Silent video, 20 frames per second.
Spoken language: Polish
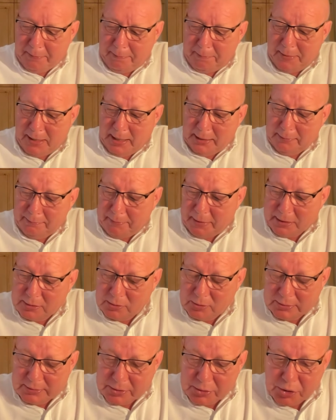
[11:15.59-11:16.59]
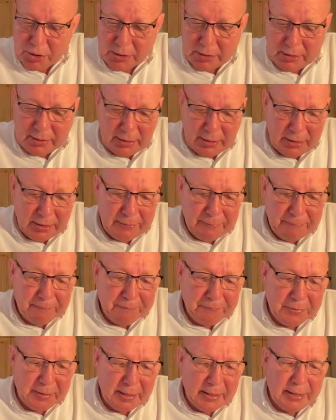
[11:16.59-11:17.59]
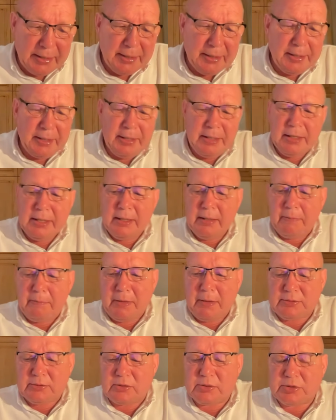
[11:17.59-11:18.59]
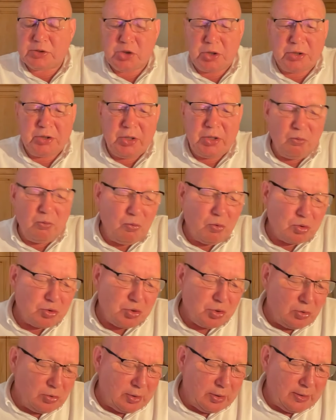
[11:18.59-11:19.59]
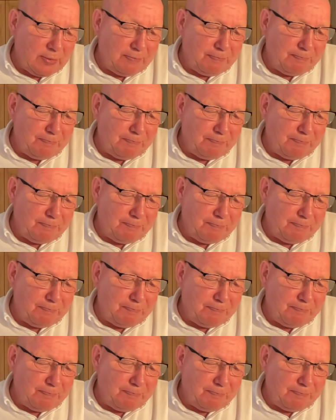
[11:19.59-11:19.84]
Plan bardzo skrzętnie, bardzo skrzętnie ułożony.